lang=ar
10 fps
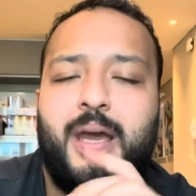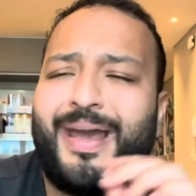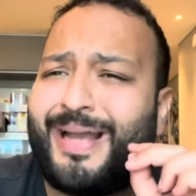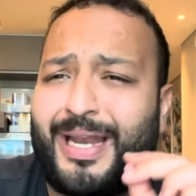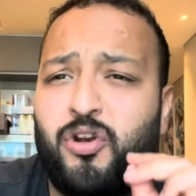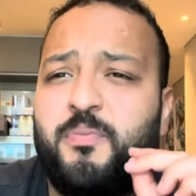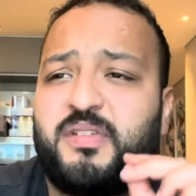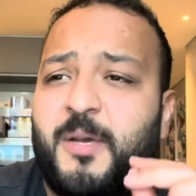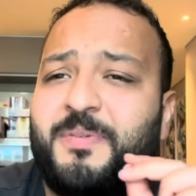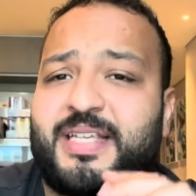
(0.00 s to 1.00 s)
اتجننوا
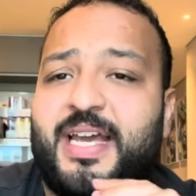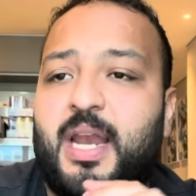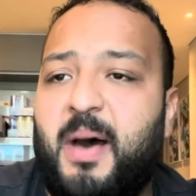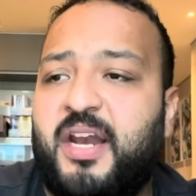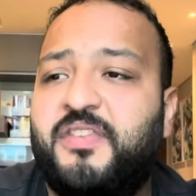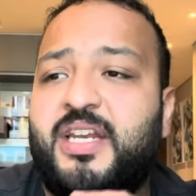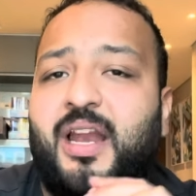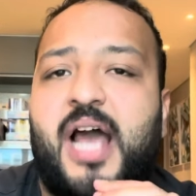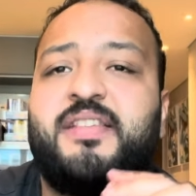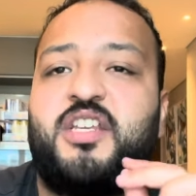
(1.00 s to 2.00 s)
بالظبط زي لما عرفت ان
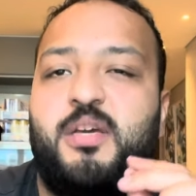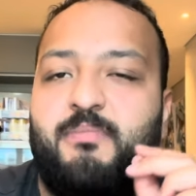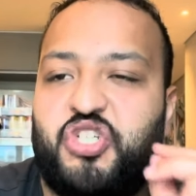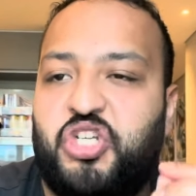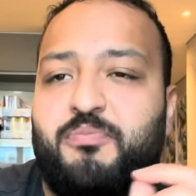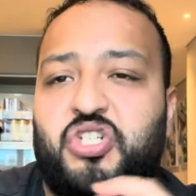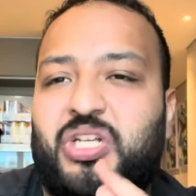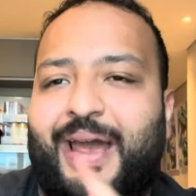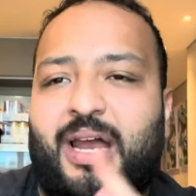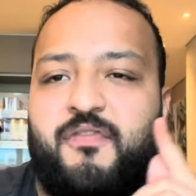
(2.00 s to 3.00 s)
الايس كريم ماشين مش
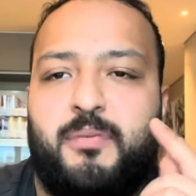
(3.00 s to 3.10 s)
شغاله في